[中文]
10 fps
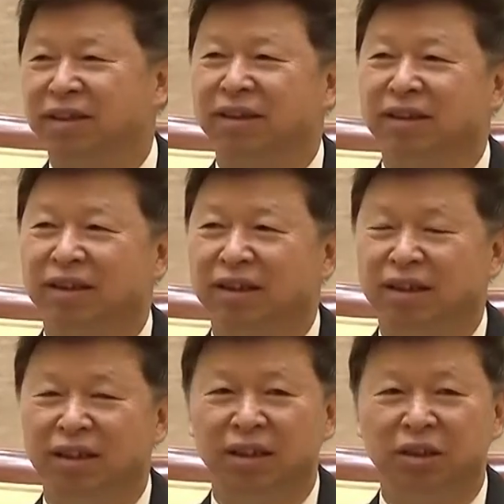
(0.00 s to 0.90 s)
台湾
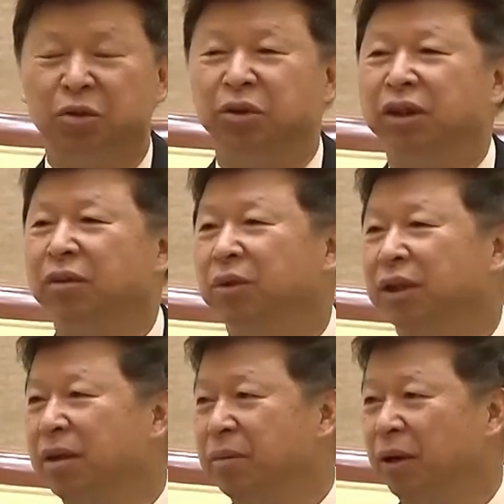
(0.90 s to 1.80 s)
工商界要从
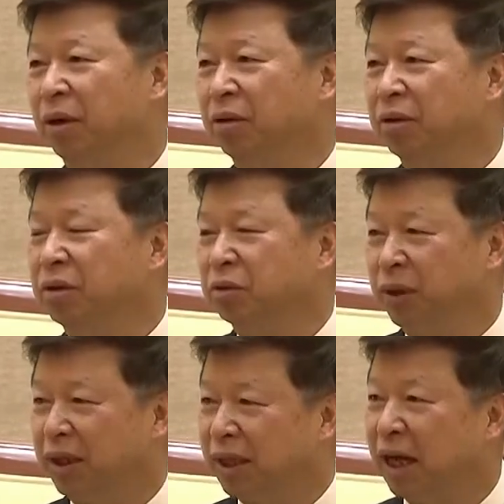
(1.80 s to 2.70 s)
民族大义、
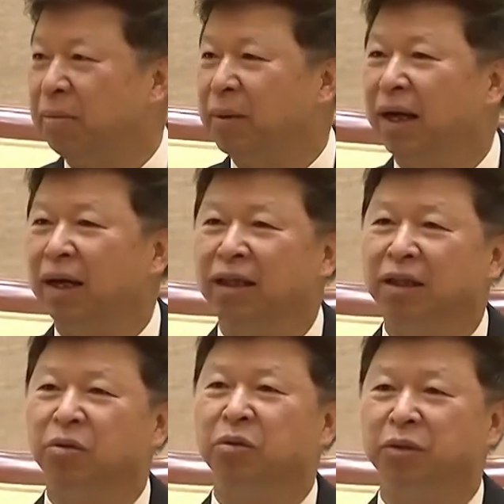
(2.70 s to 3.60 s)
台湾前途和
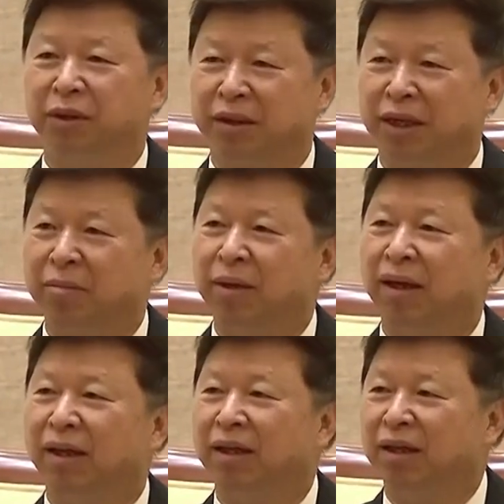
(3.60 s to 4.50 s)
同胞福祉出
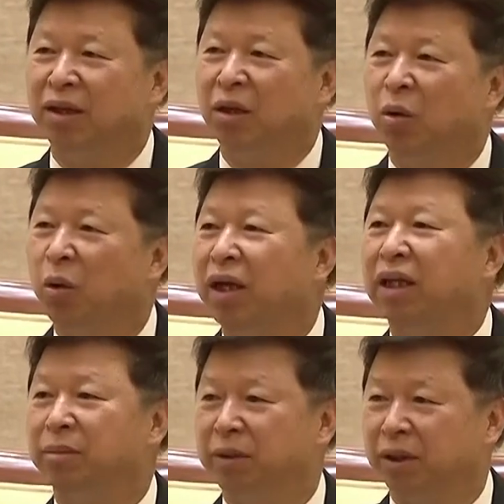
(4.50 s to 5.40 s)
发，坚
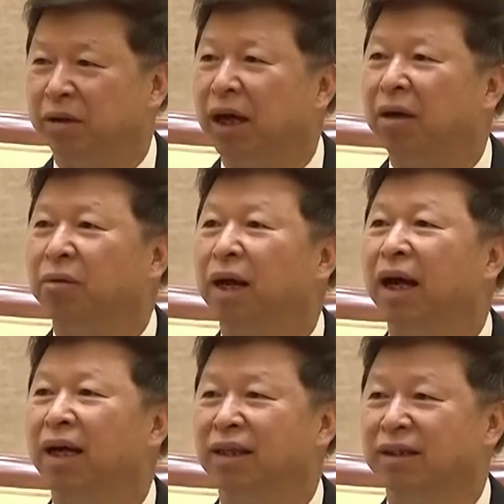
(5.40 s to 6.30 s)
持一个中国原
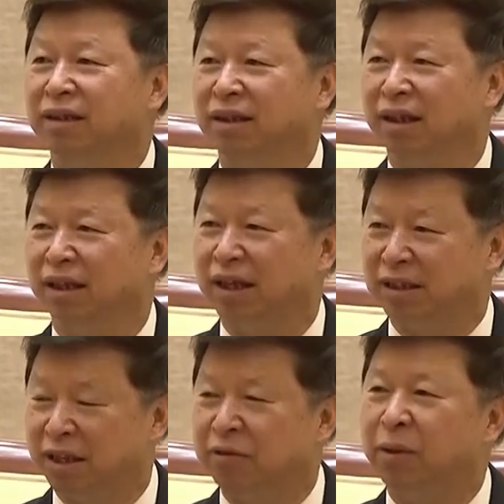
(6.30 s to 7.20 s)
则和九二共
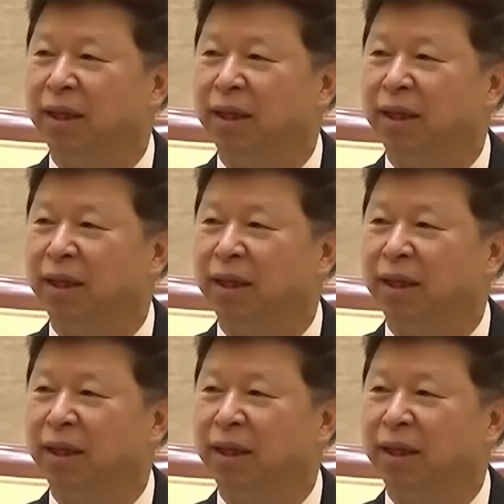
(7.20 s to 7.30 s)
识，